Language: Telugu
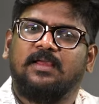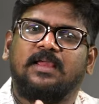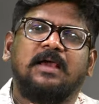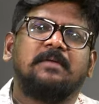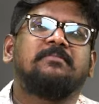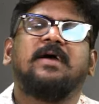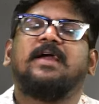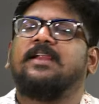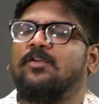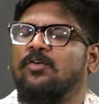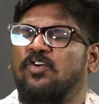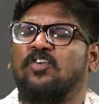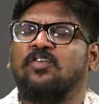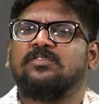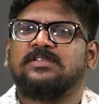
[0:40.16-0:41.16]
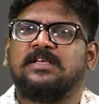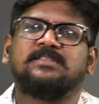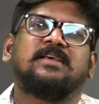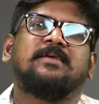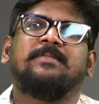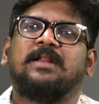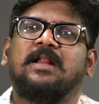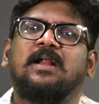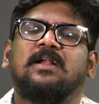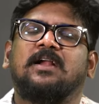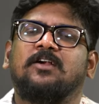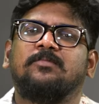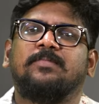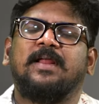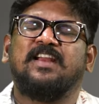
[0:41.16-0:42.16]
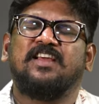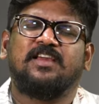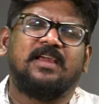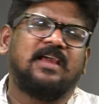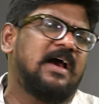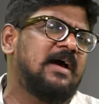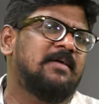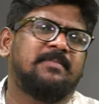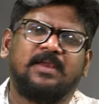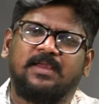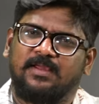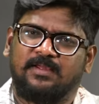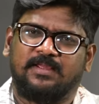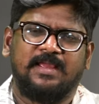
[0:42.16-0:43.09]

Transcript: ఈ అబ్బాయి నో ససేమిరా అన్నాడు పెళ్ళికి ఆమె